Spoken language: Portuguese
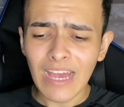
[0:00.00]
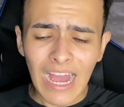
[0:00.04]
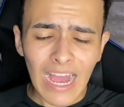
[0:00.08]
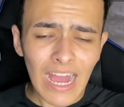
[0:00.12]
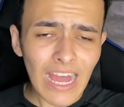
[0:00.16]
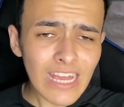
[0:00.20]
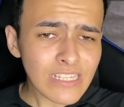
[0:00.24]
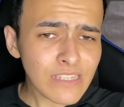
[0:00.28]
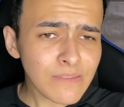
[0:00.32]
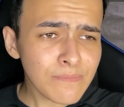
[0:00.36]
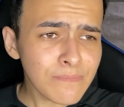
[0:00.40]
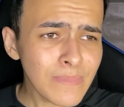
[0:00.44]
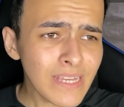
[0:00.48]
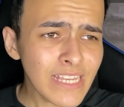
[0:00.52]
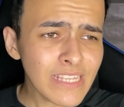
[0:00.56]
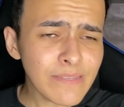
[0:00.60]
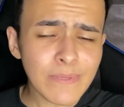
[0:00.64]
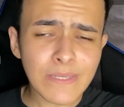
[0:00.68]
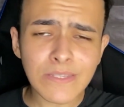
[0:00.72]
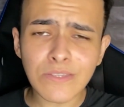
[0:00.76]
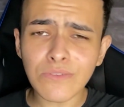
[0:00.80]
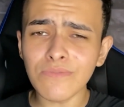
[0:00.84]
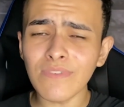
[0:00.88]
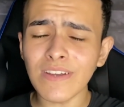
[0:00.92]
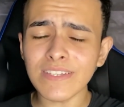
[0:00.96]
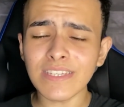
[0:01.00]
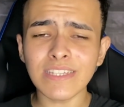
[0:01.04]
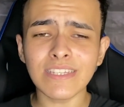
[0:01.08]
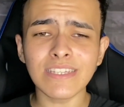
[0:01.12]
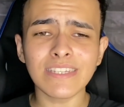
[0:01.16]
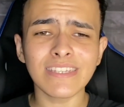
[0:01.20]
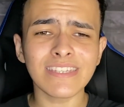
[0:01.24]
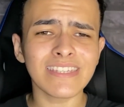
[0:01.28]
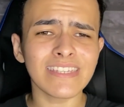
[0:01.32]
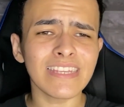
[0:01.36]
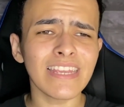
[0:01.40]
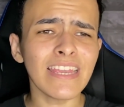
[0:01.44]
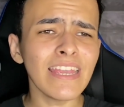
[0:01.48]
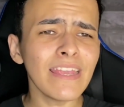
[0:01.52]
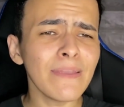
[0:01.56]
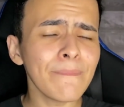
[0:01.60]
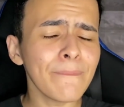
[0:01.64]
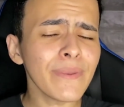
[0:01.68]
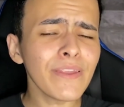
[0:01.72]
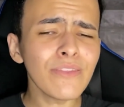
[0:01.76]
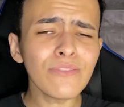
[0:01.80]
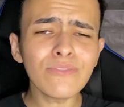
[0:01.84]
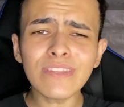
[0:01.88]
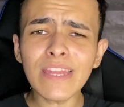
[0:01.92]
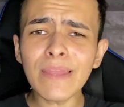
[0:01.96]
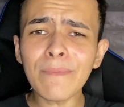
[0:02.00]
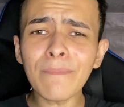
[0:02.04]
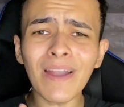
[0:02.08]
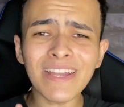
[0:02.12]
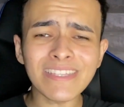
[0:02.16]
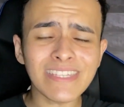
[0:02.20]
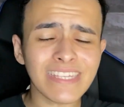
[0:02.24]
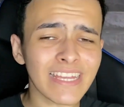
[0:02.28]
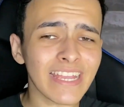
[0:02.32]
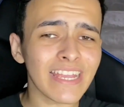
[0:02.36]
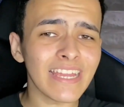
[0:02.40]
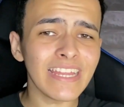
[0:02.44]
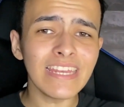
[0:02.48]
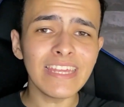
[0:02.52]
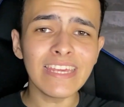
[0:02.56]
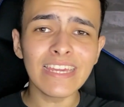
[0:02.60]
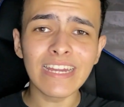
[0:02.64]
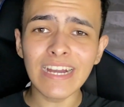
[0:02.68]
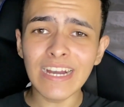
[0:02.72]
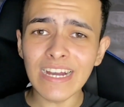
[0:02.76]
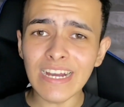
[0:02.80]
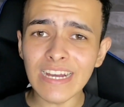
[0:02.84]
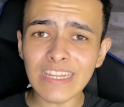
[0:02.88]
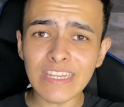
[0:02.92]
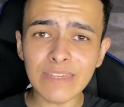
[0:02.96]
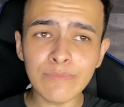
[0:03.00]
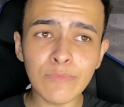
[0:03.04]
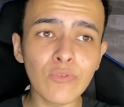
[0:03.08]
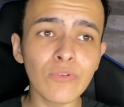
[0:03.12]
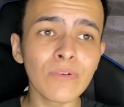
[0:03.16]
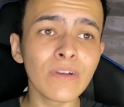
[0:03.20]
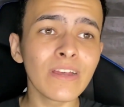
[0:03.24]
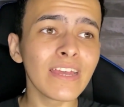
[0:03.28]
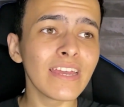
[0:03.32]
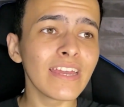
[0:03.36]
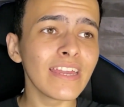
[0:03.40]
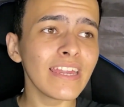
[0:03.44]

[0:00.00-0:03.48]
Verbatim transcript: as mesmas conversas de sempre, não tem mais aquele ânimo